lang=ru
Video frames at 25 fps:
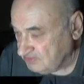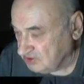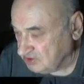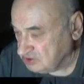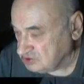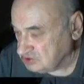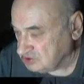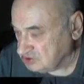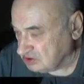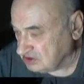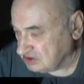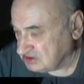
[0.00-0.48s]

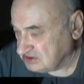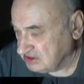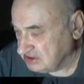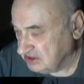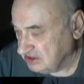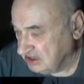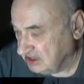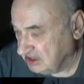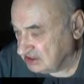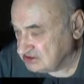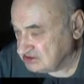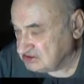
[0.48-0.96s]
Еще раз,
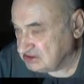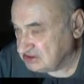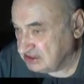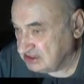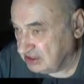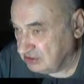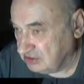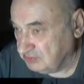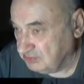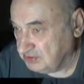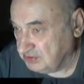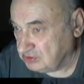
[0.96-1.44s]
я
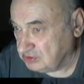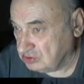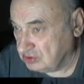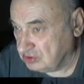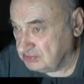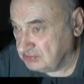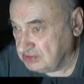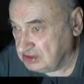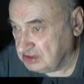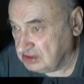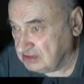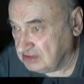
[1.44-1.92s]
отстаю
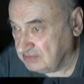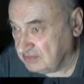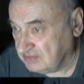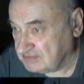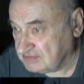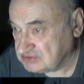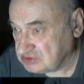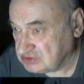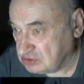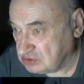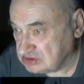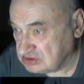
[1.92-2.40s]
питомники
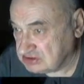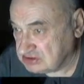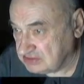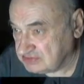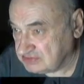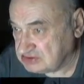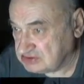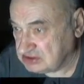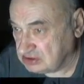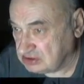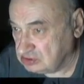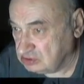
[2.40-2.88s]
во
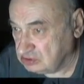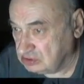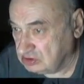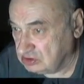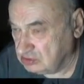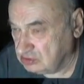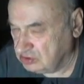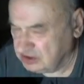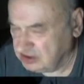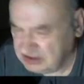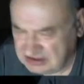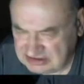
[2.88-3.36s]
взрослом саду.
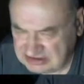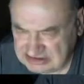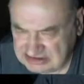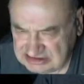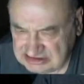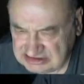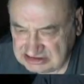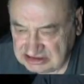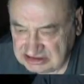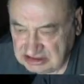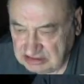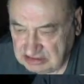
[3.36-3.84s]
Ой,
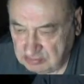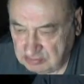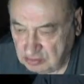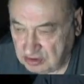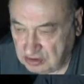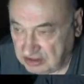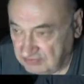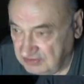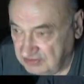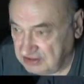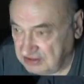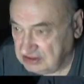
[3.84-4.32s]

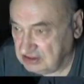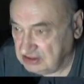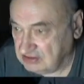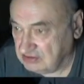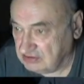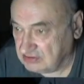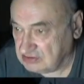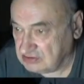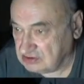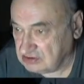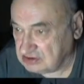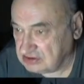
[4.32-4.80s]
муравейники
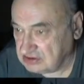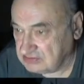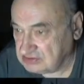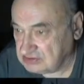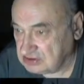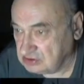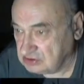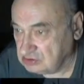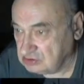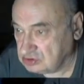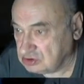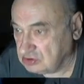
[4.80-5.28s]
во взрослом
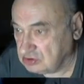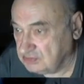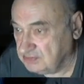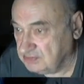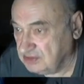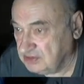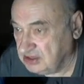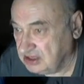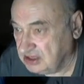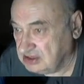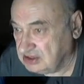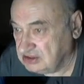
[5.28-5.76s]
саду,
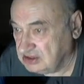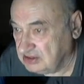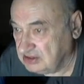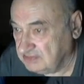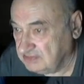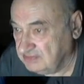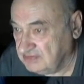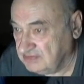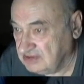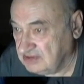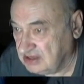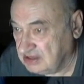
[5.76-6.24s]
чтобы меня не
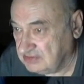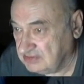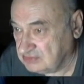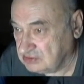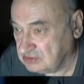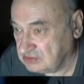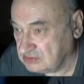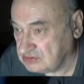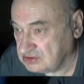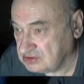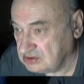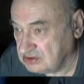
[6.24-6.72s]
обвиняли в
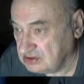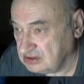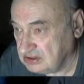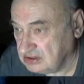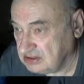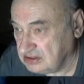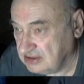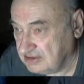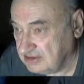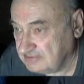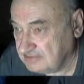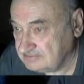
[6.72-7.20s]
том, что
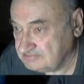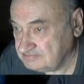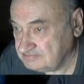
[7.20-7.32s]
это.